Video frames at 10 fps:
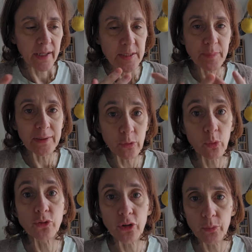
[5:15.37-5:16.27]
respecte le
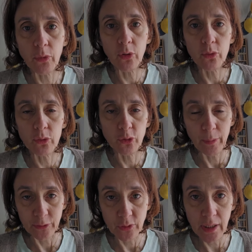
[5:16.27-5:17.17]
consentement de son
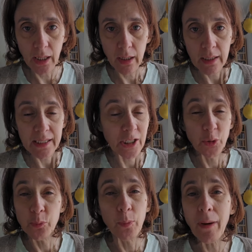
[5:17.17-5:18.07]
partenaire Il
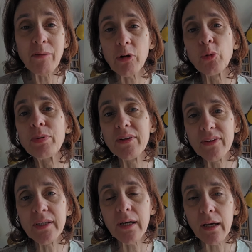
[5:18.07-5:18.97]
ne peut pas avoir de
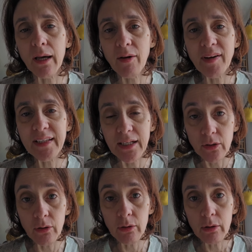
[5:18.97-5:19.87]
plaisir avec
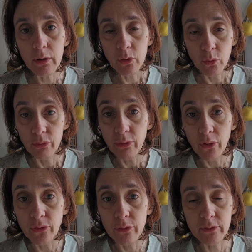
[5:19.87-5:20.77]
quelqu'un qu'on
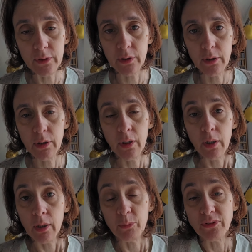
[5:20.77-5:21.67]
force. C'est
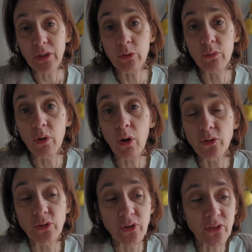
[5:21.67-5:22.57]
pour ça que le joueur, en
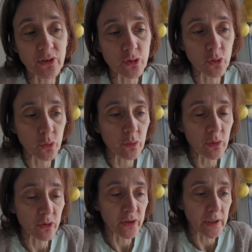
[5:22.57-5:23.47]
ce sens, je trouve
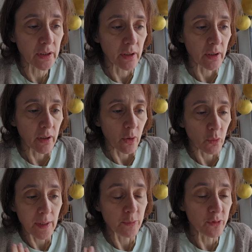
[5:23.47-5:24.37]
que c'est
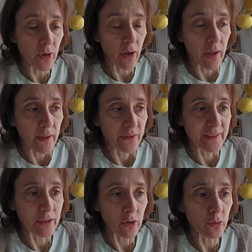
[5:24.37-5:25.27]
ou l'abuseur, c'est
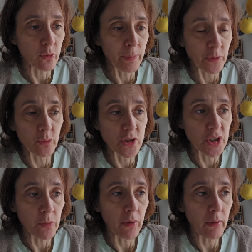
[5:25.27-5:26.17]
quelqu'un de
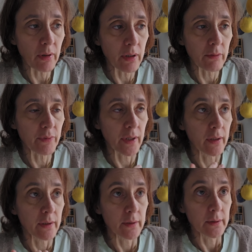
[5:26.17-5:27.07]
pathologiquement, enfin,
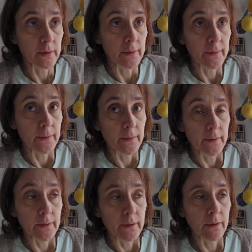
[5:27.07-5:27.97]

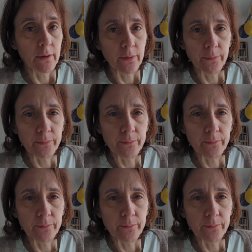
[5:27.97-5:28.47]
euh,